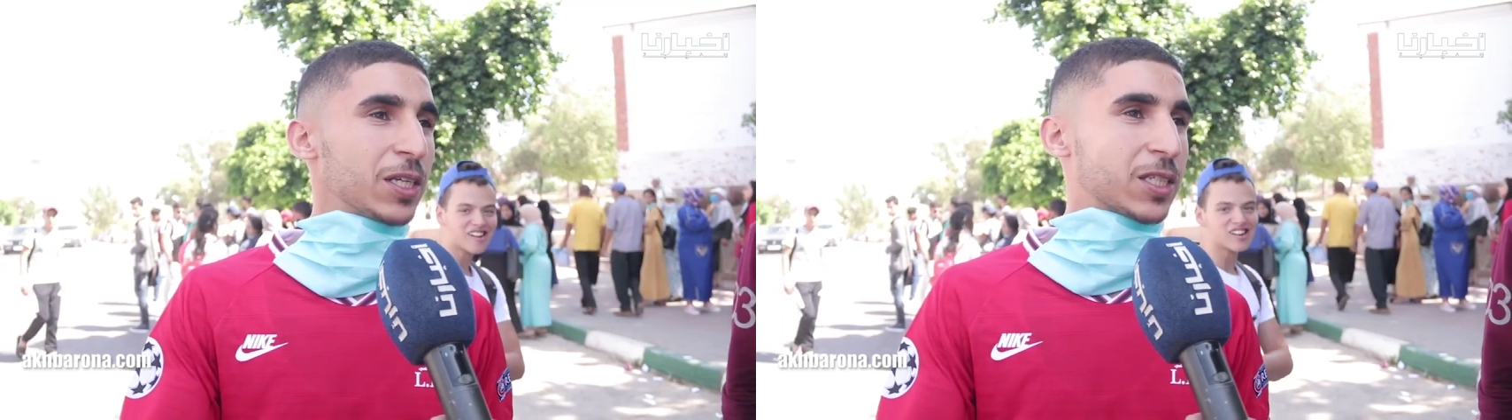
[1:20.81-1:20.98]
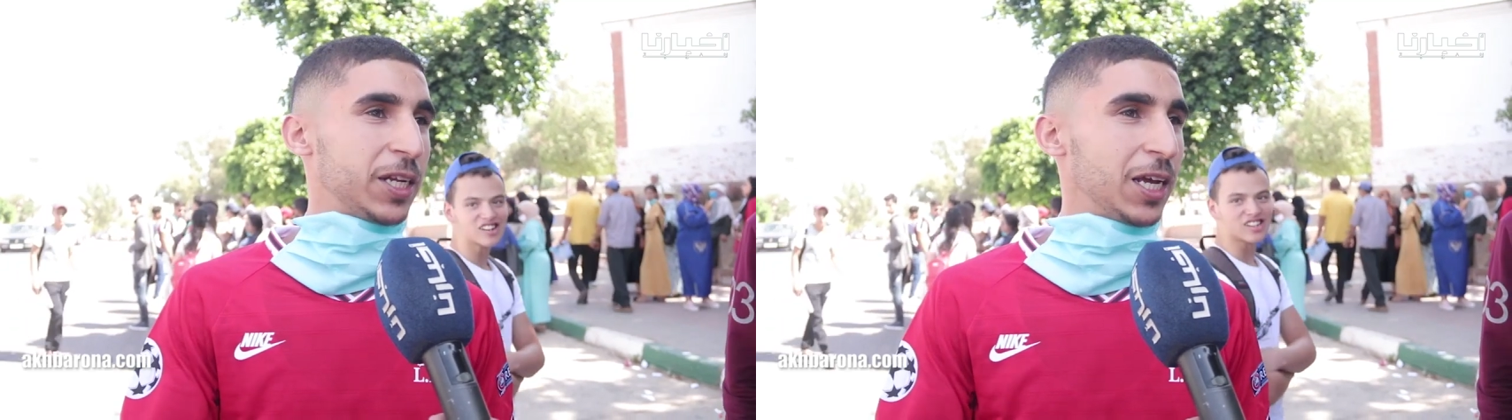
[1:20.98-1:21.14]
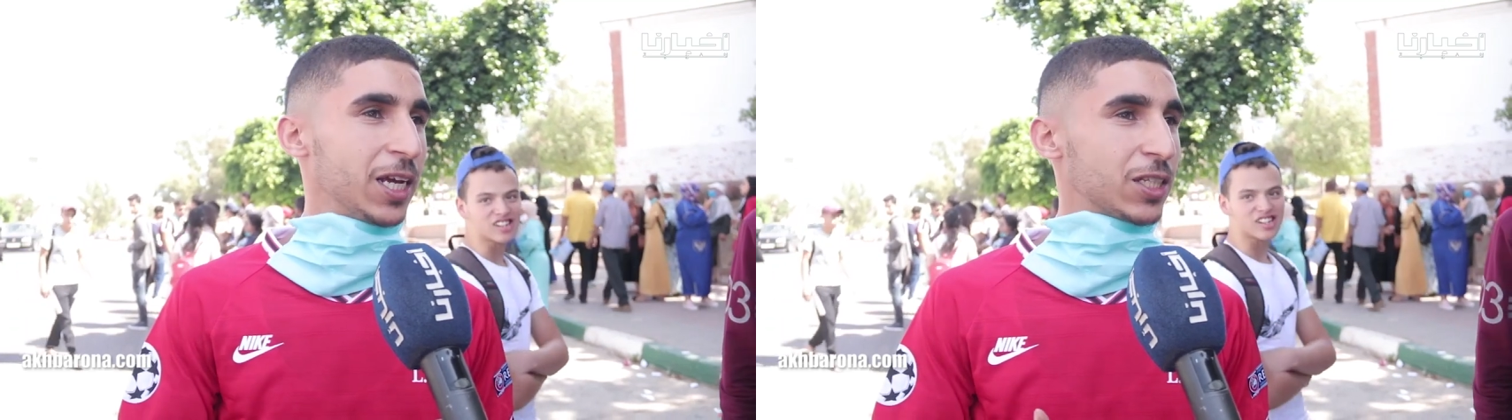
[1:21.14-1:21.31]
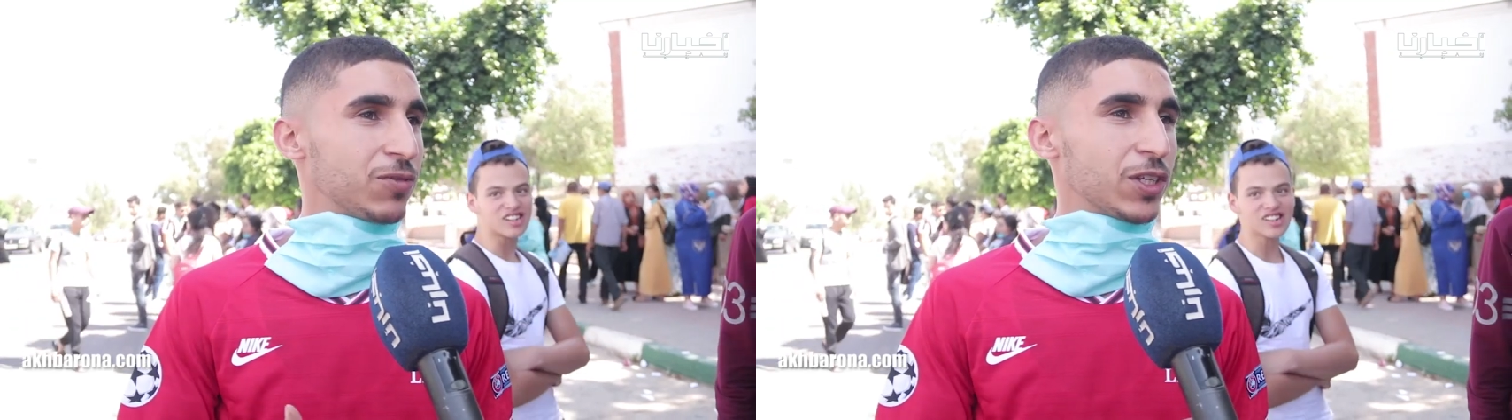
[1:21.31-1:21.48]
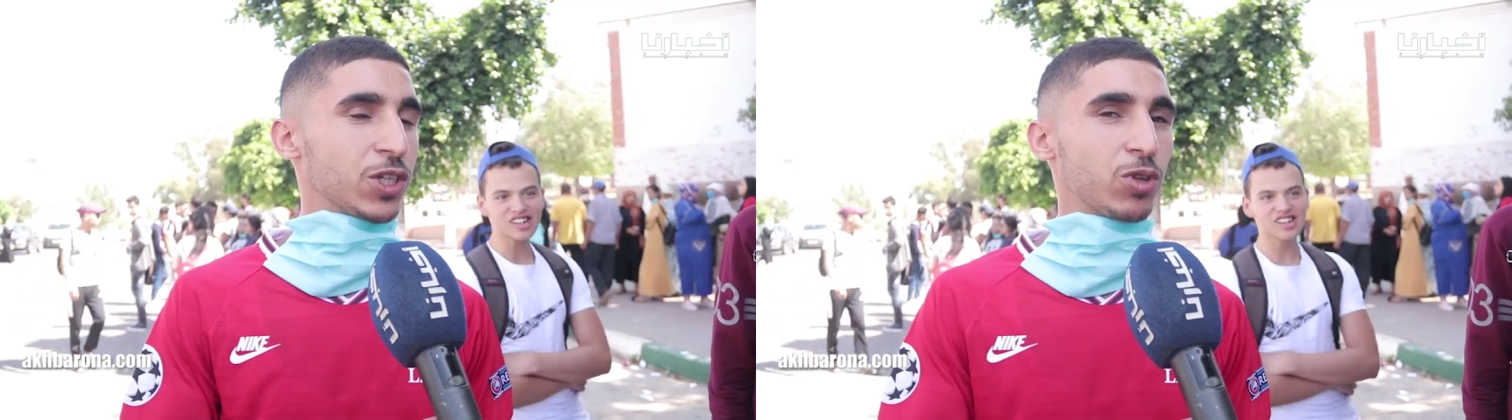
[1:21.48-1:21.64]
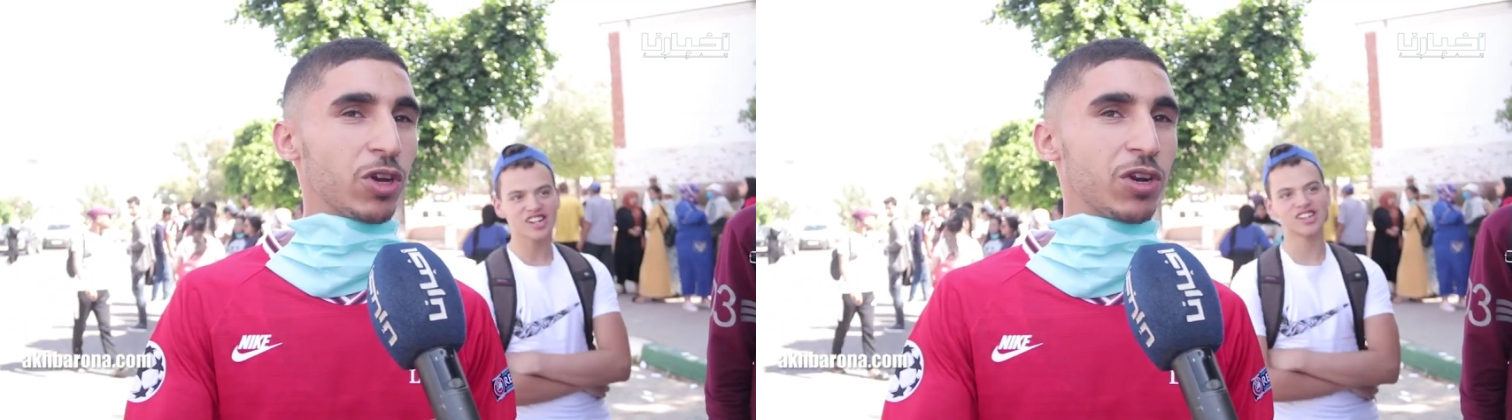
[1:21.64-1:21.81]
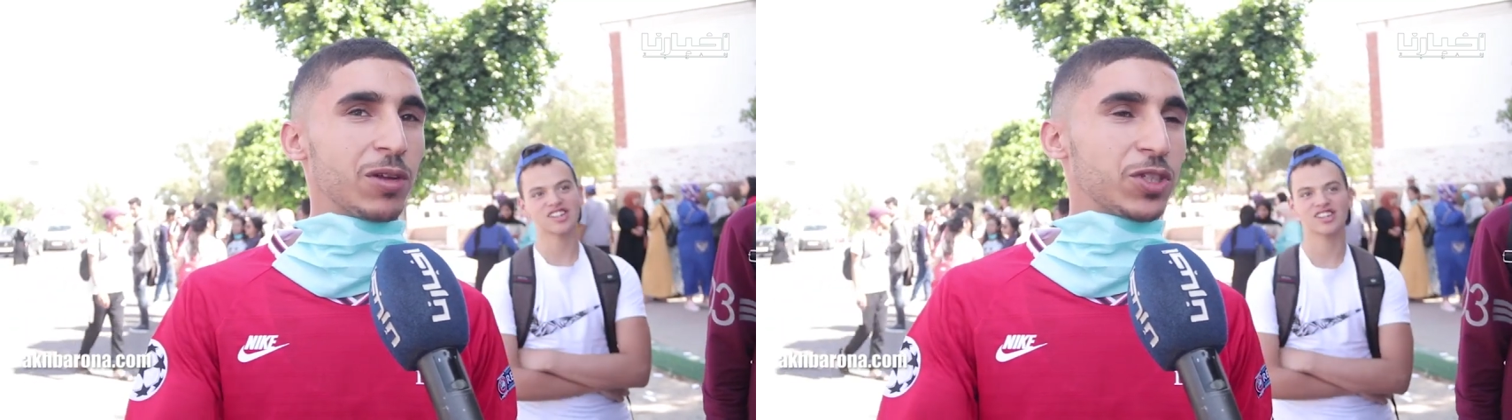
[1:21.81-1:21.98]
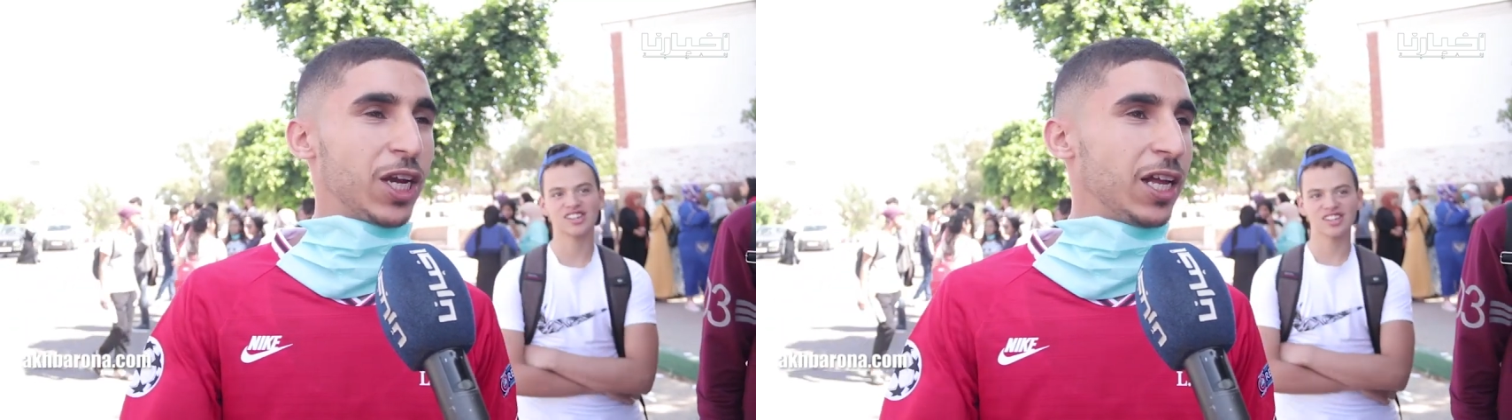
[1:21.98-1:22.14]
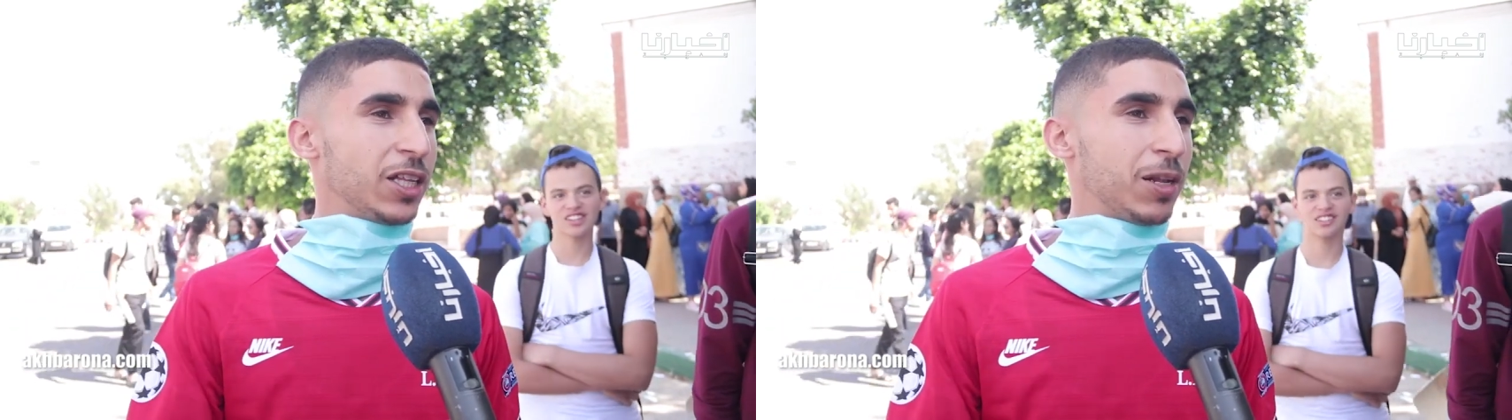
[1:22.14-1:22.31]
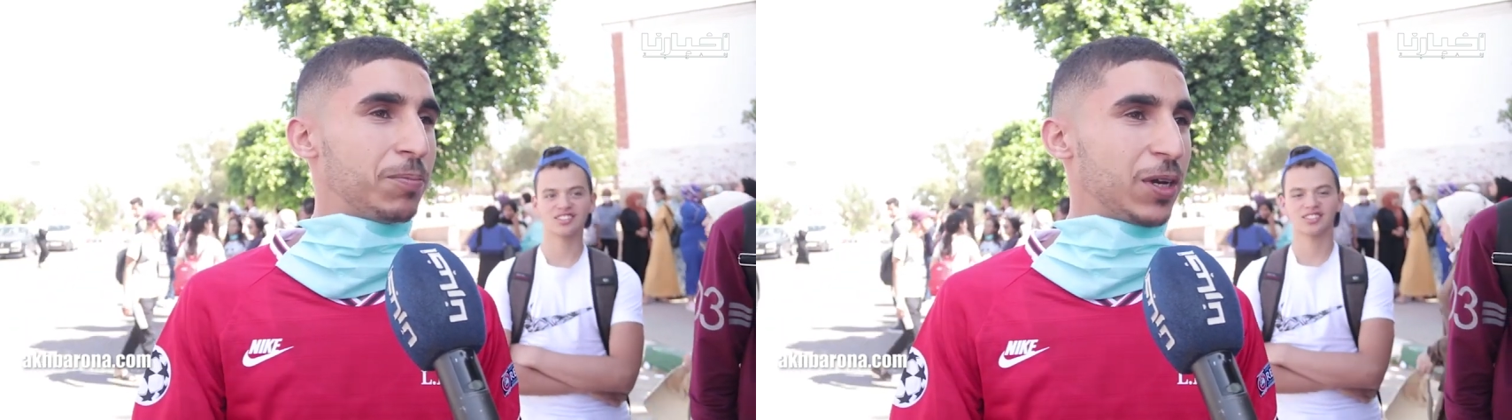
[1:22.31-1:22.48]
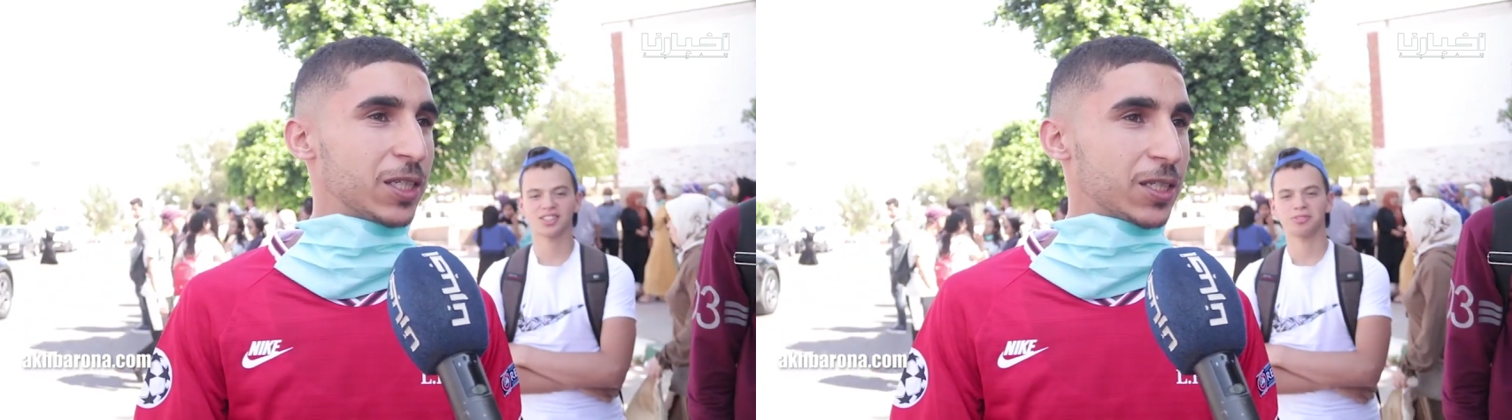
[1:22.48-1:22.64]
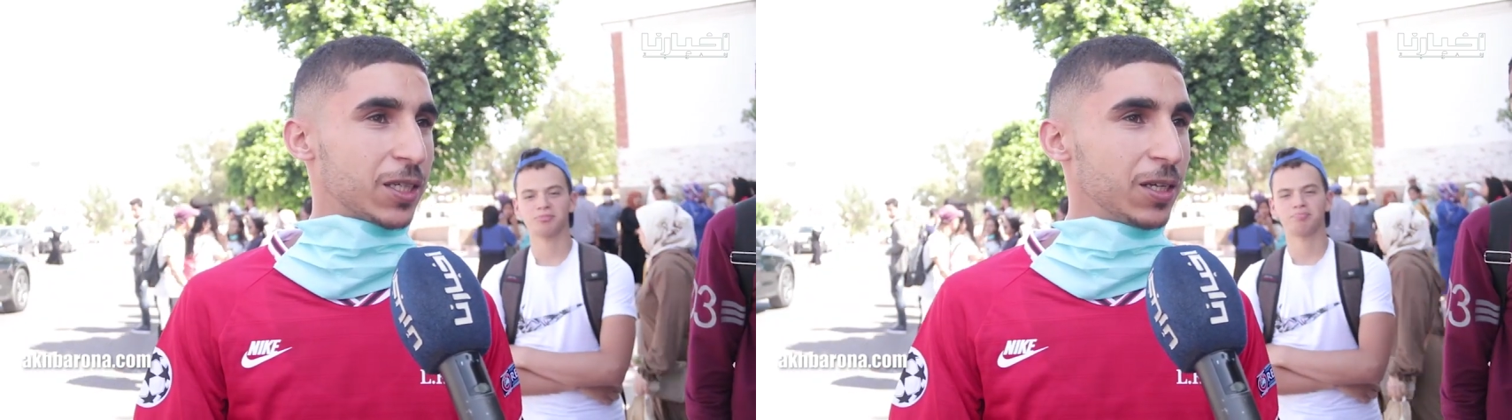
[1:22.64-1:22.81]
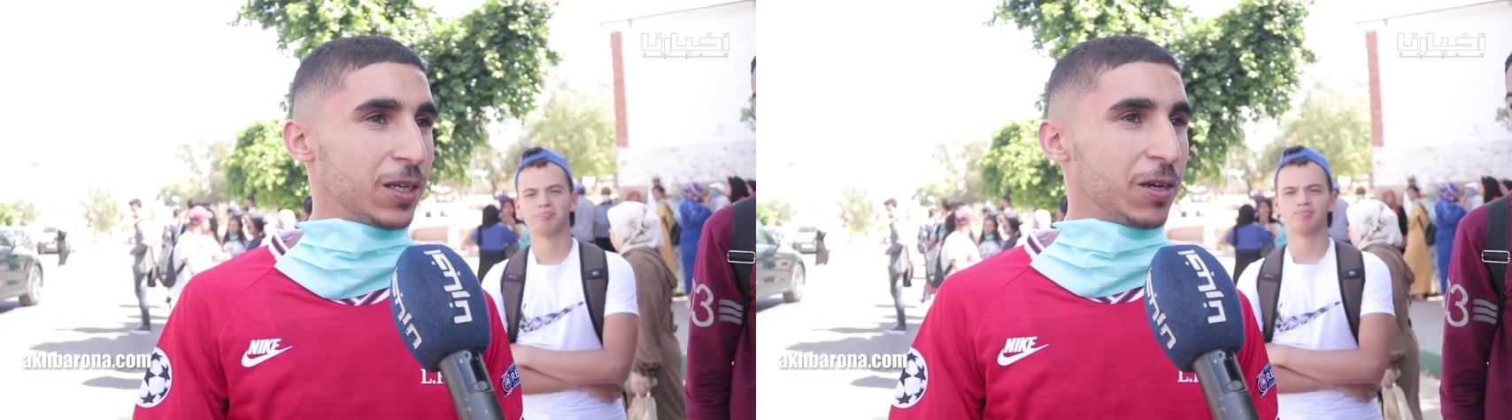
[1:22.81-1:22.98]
بيسي حنا اس بي تي درنا امتحان ديال بيسي